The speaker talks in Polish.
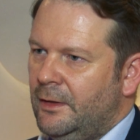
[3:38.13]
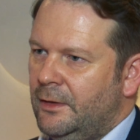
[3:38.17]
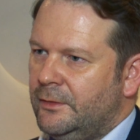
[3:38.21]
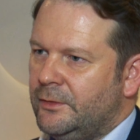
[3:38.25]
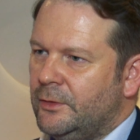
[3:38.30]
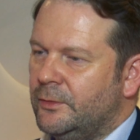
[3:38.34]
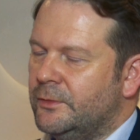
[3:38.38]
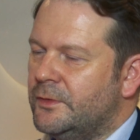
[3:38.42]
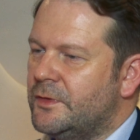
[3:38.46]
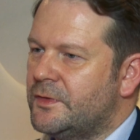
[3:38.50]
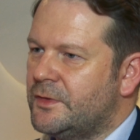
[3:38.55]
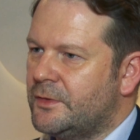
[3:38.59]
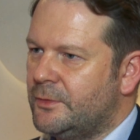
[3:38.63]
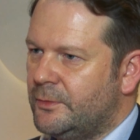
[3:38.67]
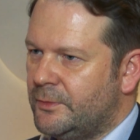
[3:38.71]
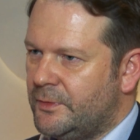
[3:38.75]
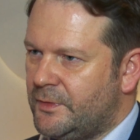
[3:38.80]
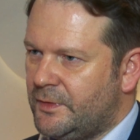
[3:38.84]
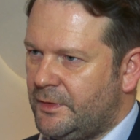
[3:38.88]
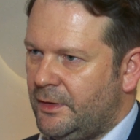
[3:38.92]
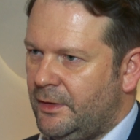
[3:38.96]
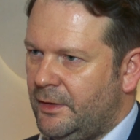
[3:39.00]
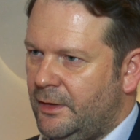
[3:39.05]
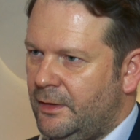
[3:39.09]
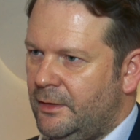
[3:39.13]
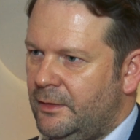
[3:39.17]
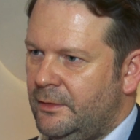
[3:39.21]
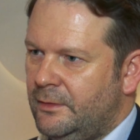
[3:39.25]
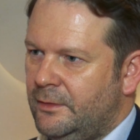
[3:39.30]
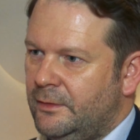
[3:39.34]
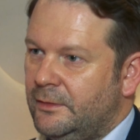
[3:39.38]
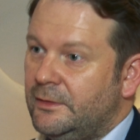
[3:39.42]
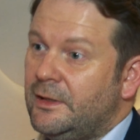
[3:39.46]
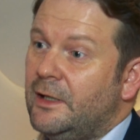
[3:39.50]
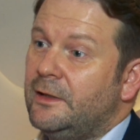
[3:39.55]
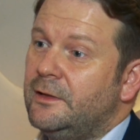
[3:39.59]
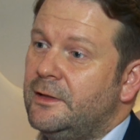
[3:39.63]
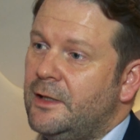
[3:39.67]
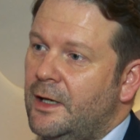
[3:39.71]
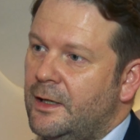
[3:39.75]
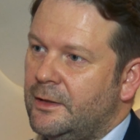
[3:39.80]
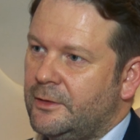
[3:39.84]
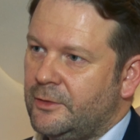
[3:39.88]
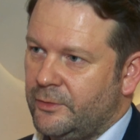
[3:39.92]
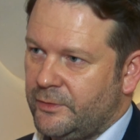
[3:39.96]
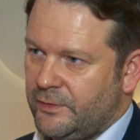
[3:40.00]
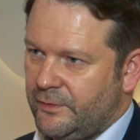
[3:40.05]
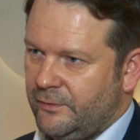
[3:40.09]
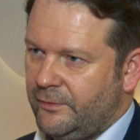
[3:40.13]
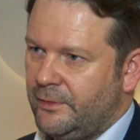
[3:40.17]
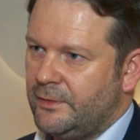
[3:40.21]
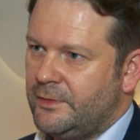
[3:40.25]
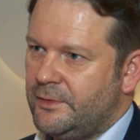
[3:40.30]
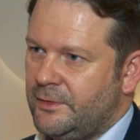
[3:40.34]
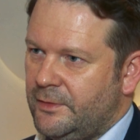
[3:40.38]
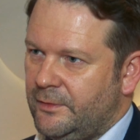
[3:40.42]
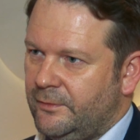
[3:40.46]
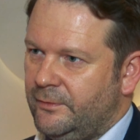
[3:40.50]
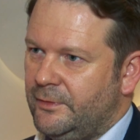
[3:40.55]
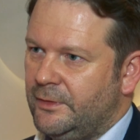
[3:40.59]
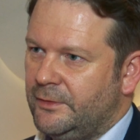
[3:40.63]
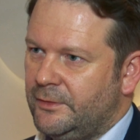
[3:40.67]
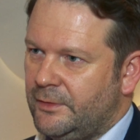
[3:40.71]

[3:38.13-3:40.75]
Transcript: tą dyskusję, jej jakość właściwie,